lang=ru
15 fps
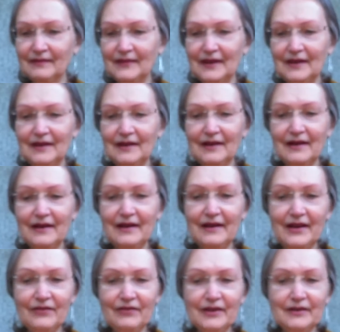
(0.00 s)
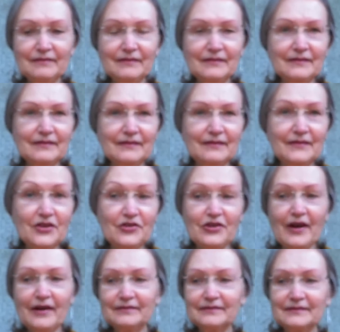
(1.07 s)
И королева
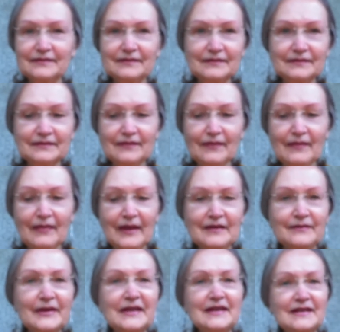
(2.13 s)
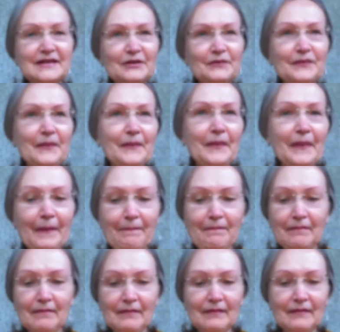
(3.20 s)
меча. Смотрите.
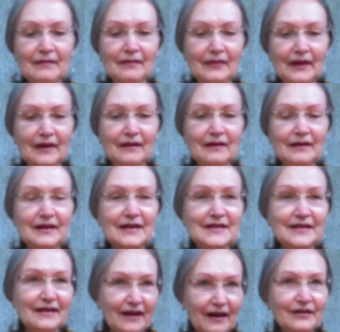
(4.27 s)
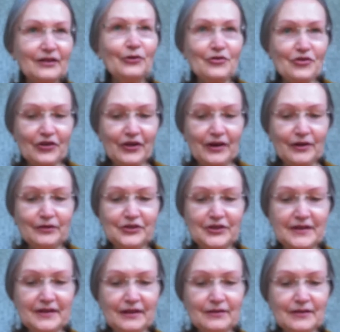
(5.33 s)
Рыцарь карта очень хорошая,
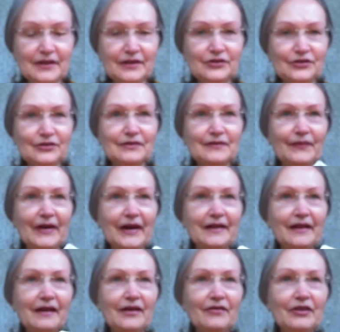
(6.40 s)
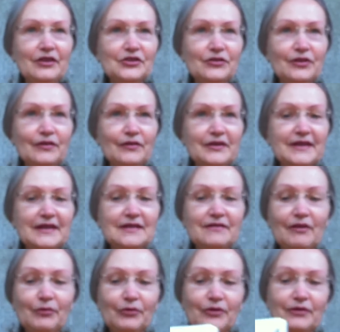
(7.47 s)
сразу скажу. Она говорит, что его
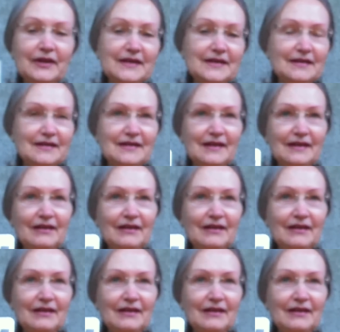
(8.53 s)
действия будут рыцарские.